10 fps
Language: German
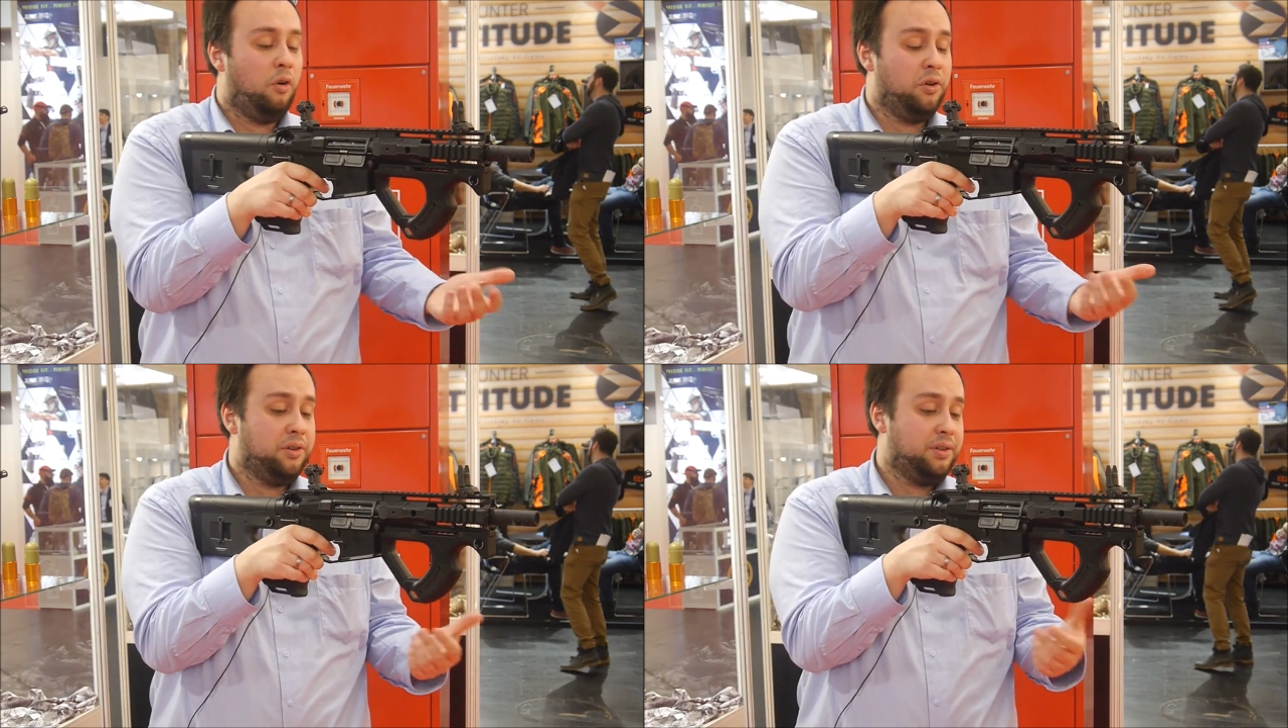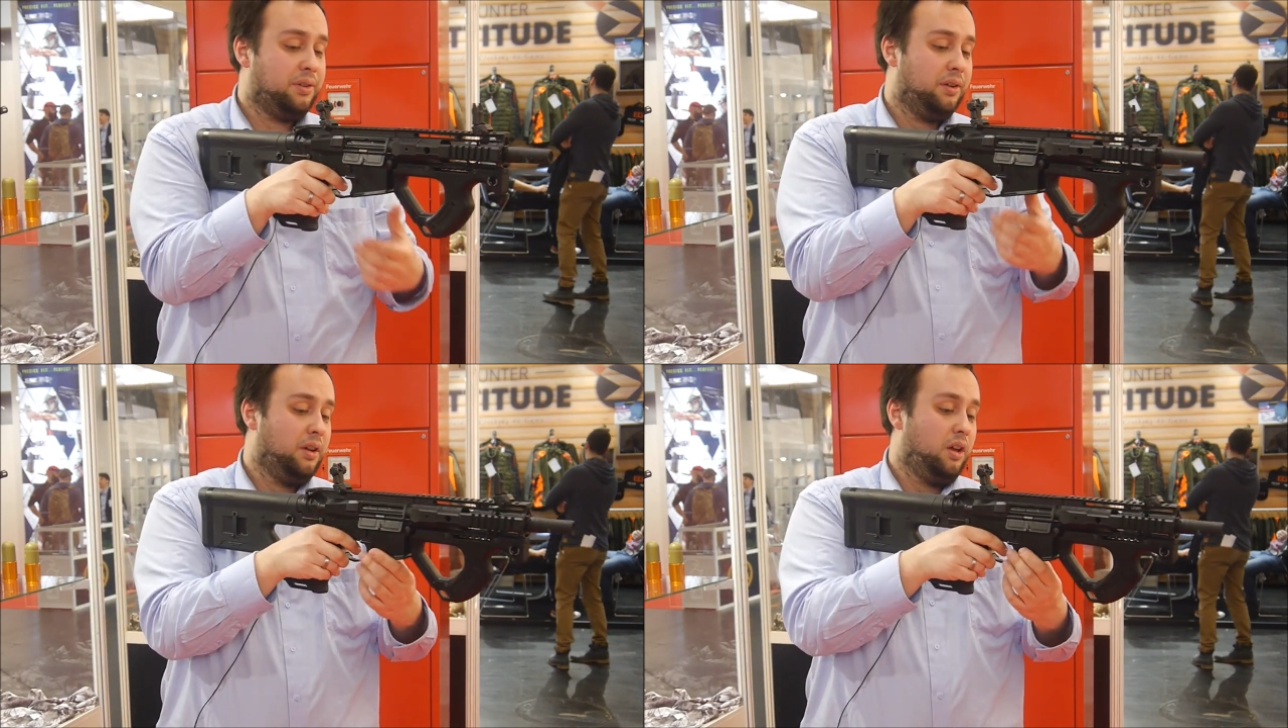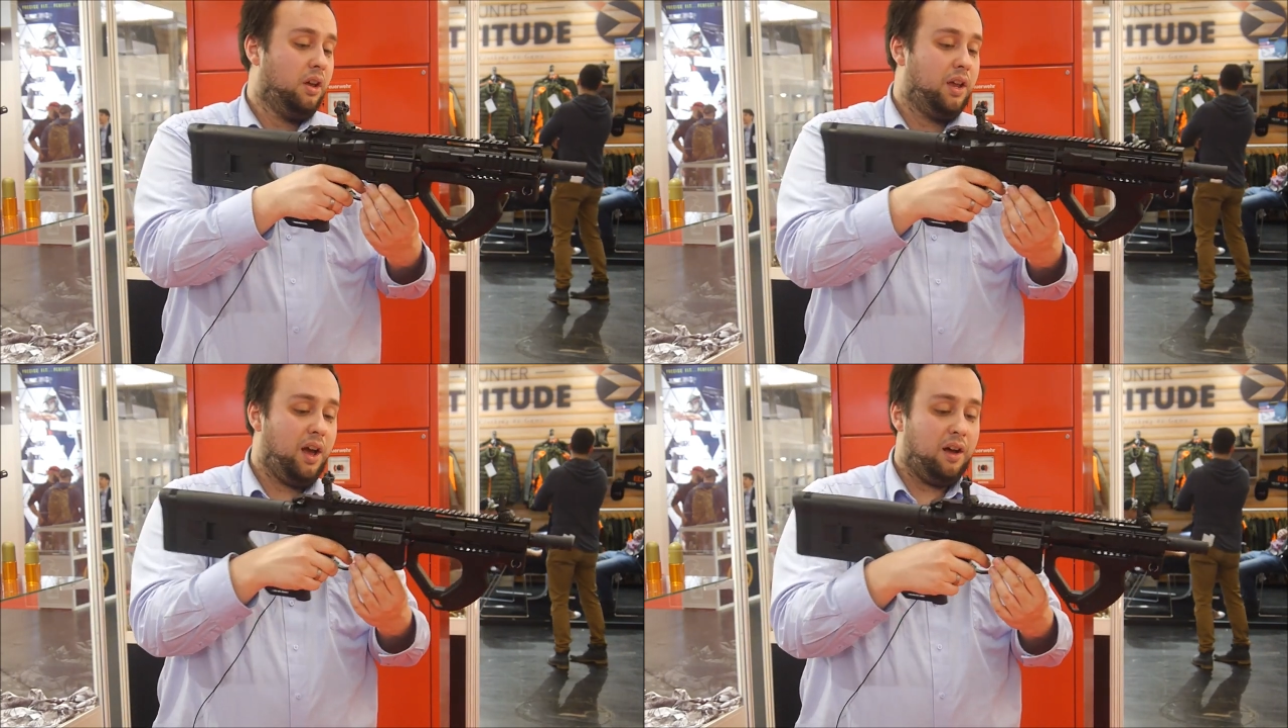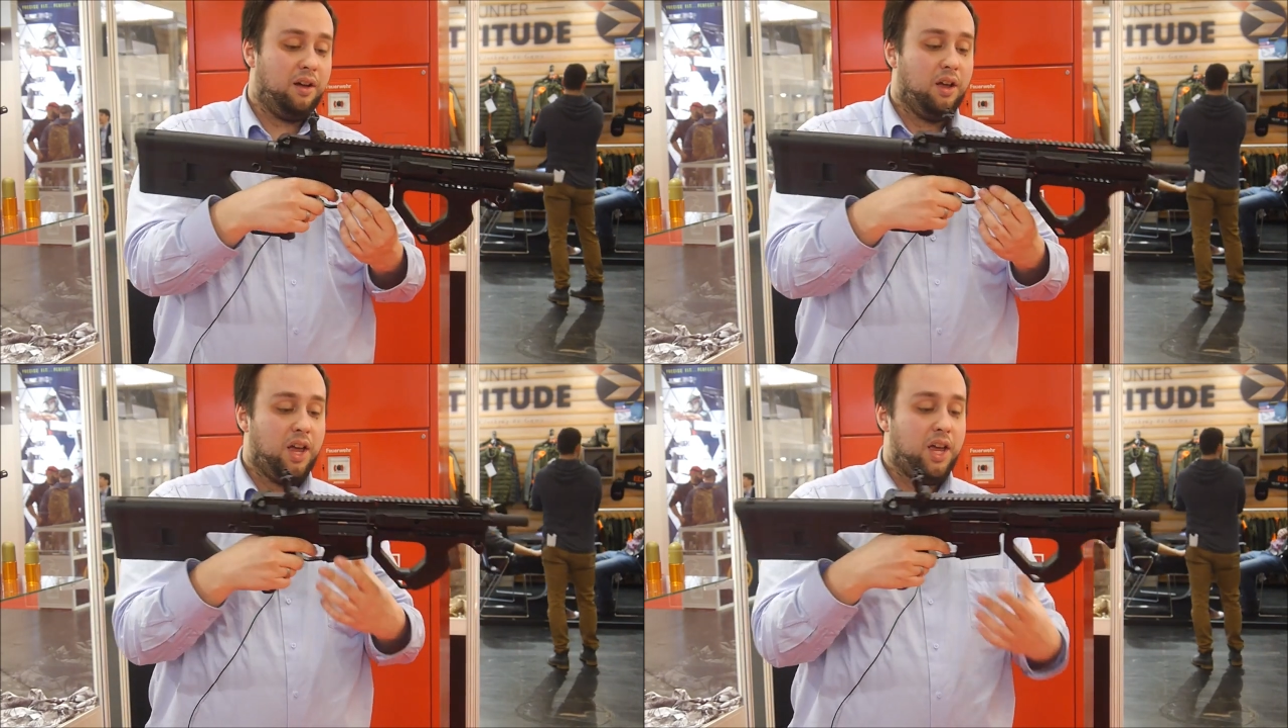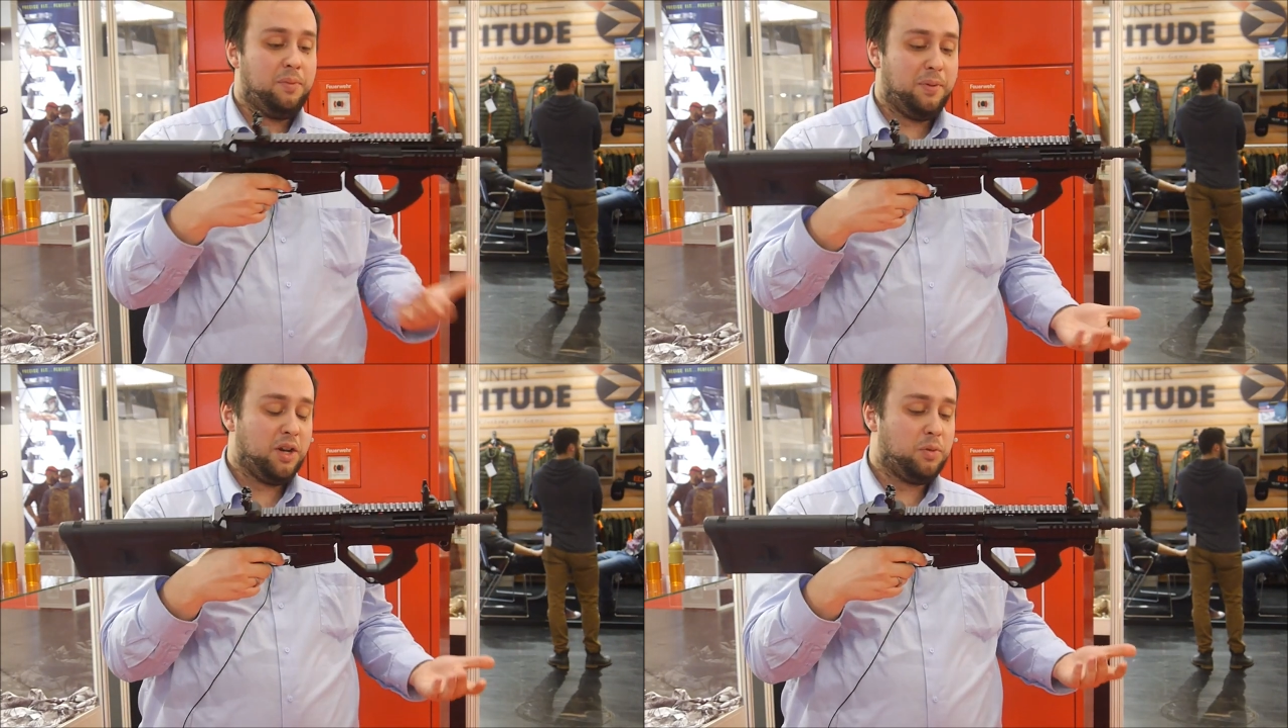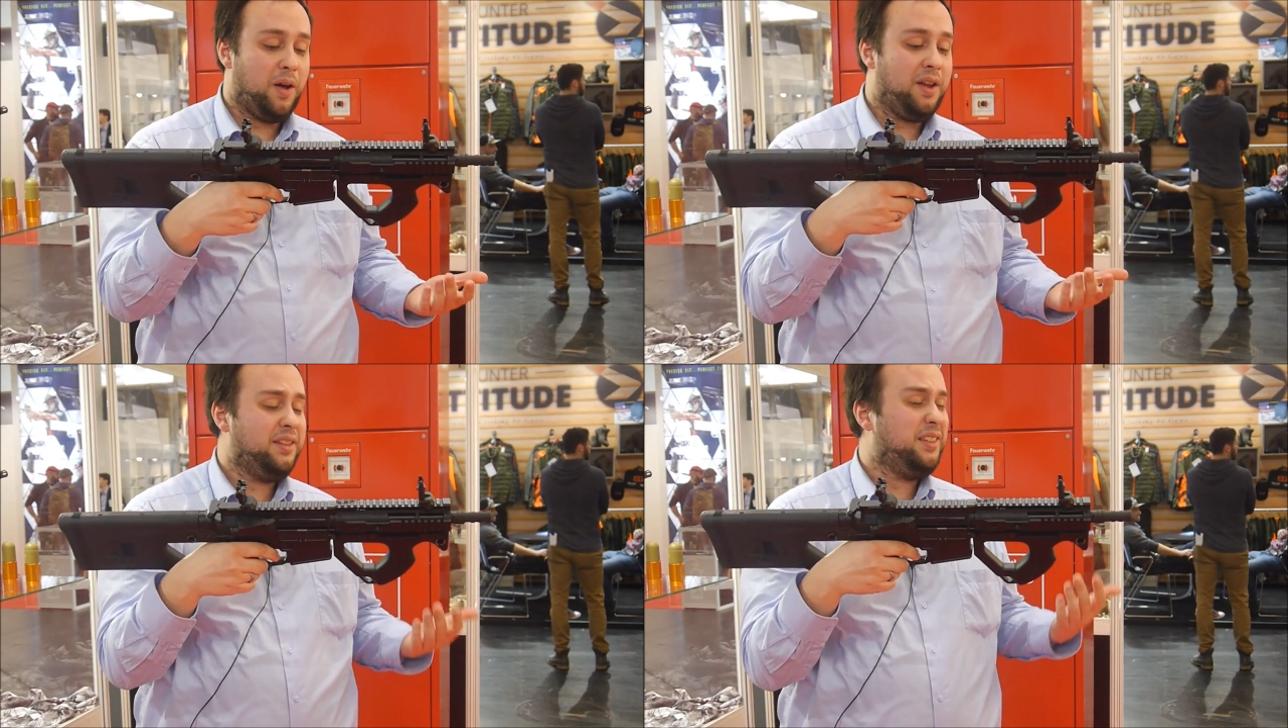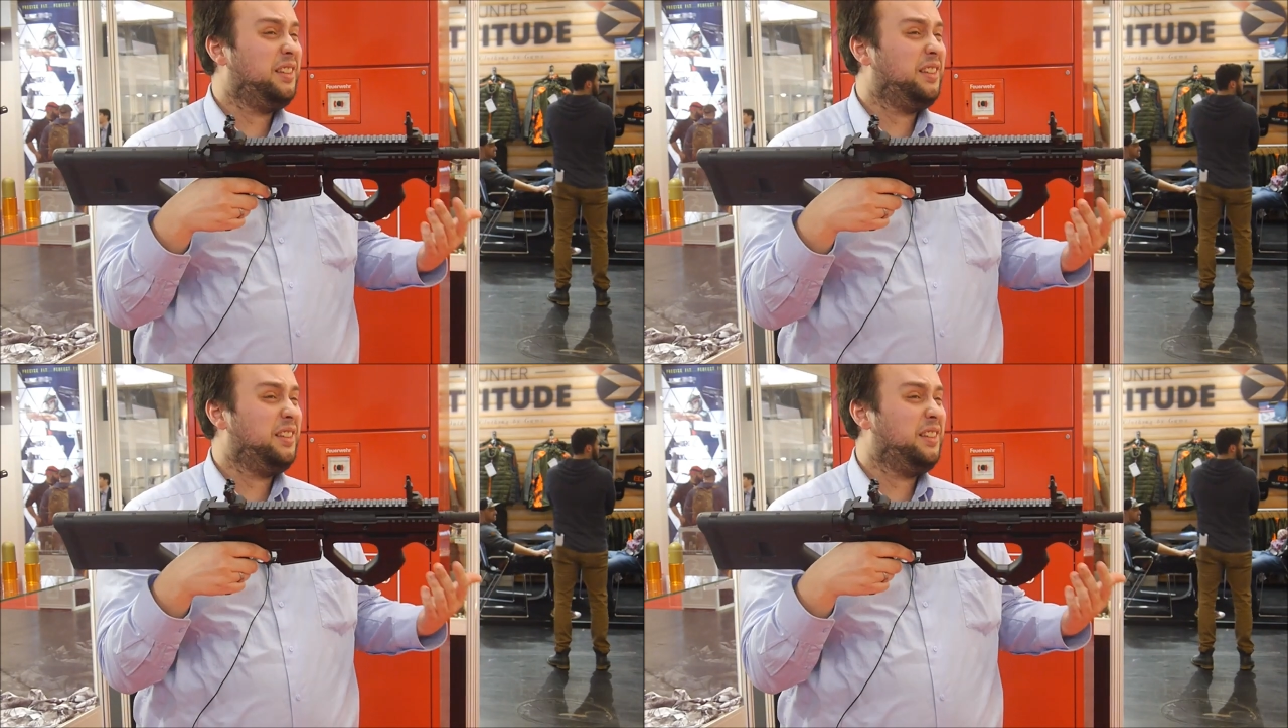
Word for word: Und ja, ich bin gespannt.